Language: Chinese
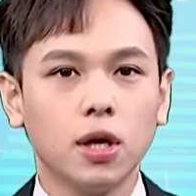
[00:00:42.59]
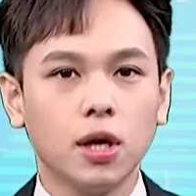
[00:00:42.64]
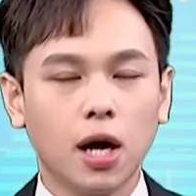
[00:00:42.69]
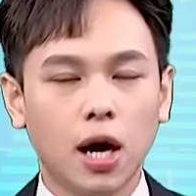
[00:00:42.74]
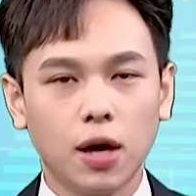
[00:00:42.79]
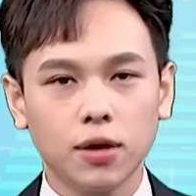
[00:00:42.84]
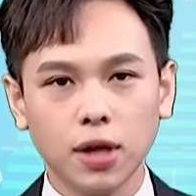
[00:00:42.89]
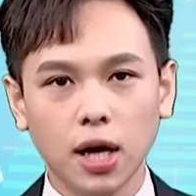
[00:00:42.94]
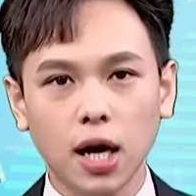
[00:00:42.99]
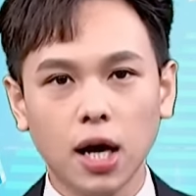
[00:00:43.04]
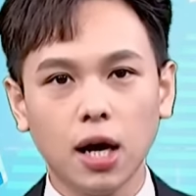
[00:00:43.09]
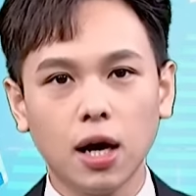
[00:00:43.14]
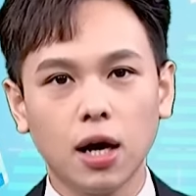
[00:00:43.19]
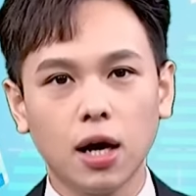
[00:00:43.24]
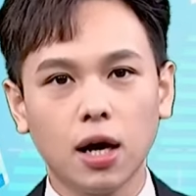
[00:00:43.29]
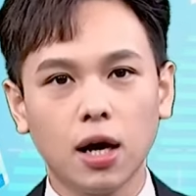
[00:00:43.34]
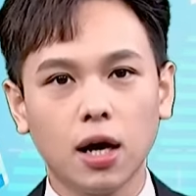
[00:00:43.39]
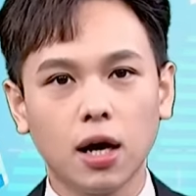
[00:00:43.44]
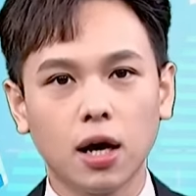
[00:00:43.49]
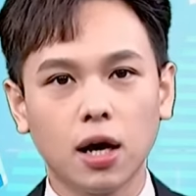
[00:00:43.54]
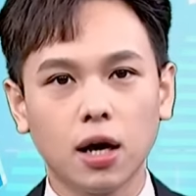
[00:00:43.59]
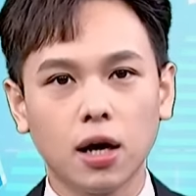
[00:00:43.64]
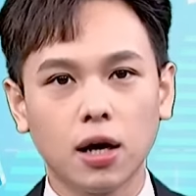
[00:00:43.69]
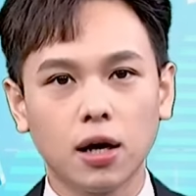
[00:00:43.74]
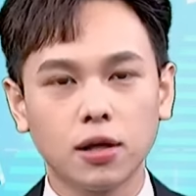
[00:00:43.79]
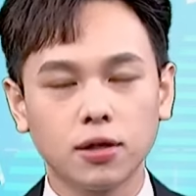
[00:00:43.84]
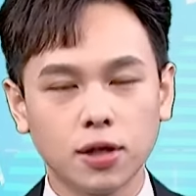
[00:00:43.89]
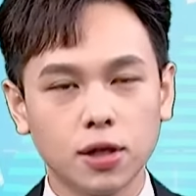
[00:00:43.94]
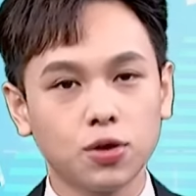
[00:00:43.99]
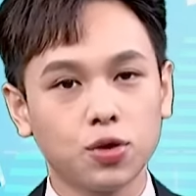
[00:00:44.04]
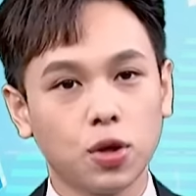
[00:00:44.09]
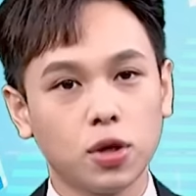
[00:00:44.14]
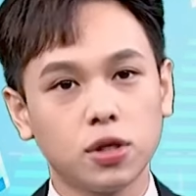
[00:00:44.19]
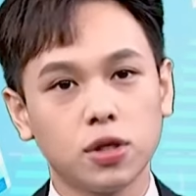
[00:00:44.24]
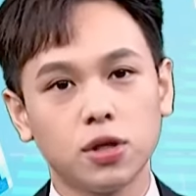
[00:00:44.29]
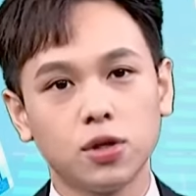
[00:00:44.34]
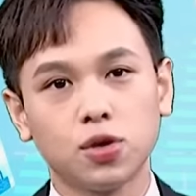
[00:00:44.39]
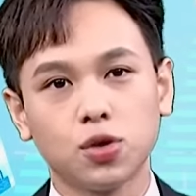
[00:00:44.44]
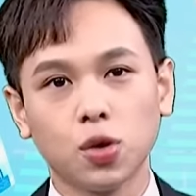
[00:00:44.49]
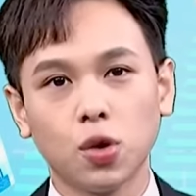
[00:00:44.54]
好，那这算
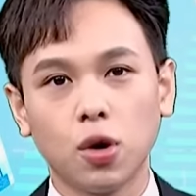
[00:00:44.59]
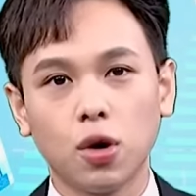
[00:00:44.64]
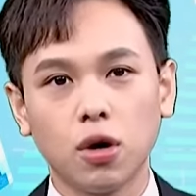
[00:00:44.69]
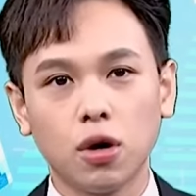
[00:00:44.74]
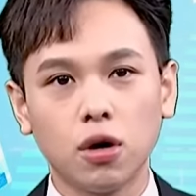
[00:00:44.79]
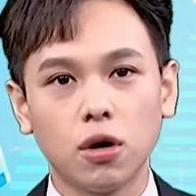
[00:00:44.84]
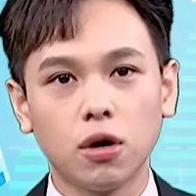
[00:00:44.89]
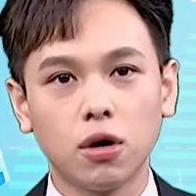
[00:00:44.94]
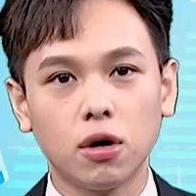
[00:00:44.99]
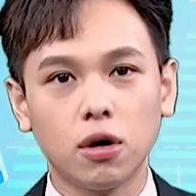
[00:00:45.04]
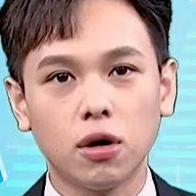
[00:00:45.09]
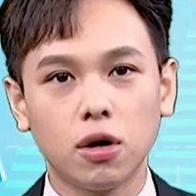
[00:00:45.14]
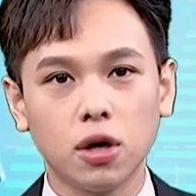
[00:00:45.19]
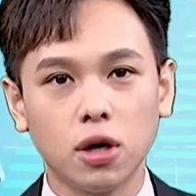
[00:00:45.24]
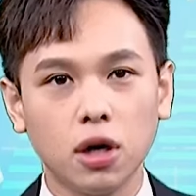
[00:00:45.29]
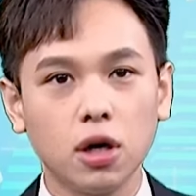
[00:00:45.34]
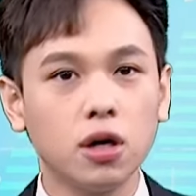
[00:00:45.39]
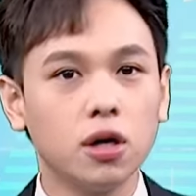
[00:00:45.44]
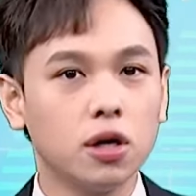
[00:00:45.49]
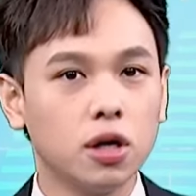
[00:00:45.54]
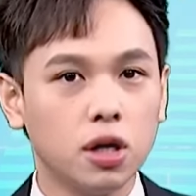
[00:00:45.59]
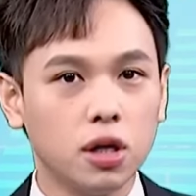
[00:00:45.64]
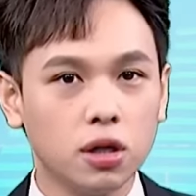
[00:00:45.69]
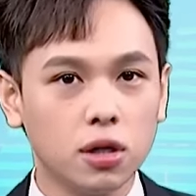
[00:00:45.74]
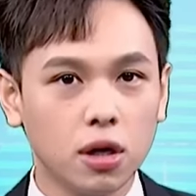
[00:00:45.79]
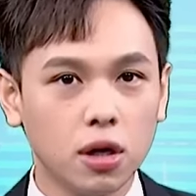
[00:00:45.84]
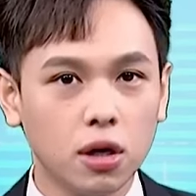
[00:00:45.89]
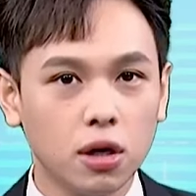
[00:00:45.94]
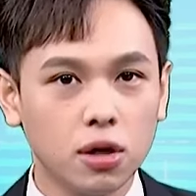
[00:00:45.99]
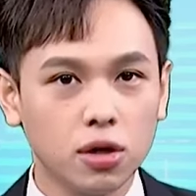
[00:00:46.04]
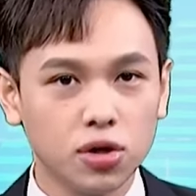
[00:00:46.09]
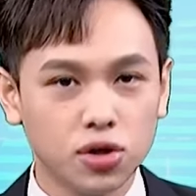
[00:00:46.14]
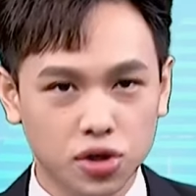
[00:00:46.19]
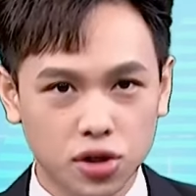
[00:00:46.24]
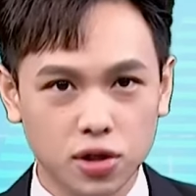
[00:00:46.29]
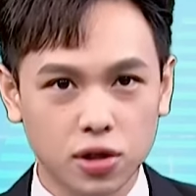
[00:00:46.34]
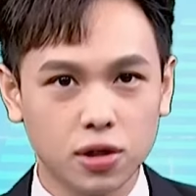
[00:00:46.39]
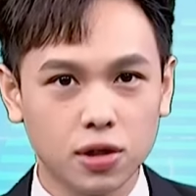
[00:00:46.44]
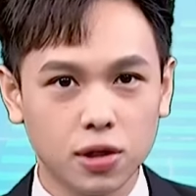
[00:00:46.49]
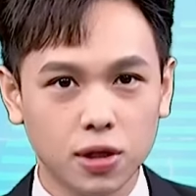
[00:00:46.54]
是说二零二
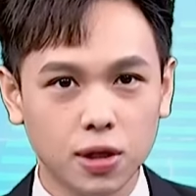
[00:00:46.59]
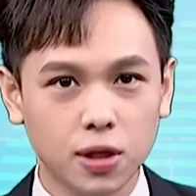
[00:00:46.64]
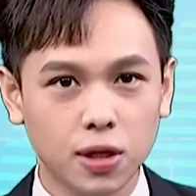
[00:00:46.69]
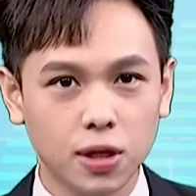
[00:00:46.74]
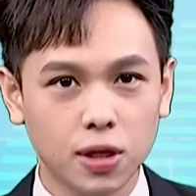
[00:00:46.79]
四。